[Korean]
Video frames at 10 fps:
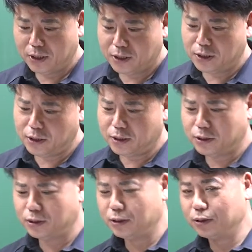
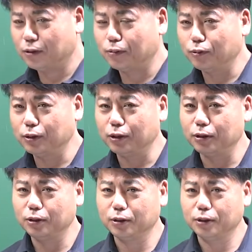기기는
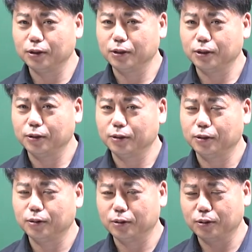여러분들
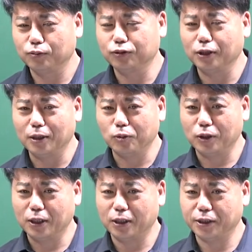어, 무슨
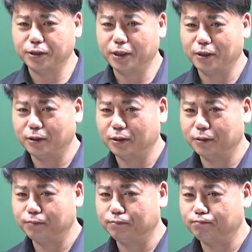과목이라 그랬어요?
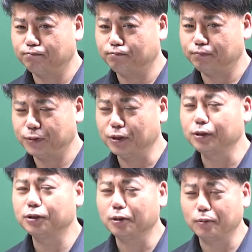음,
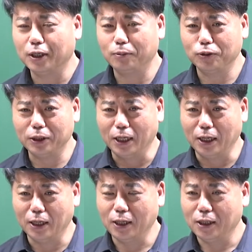득점 과목이다.
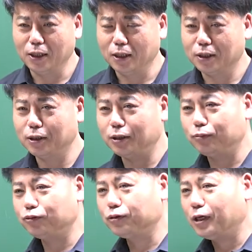
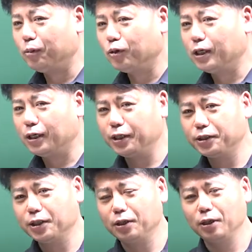기기는 무슨 과목이라
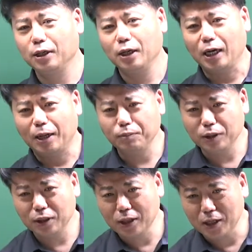그랬어요?
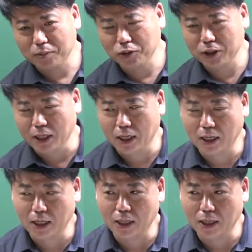암기 과목이다.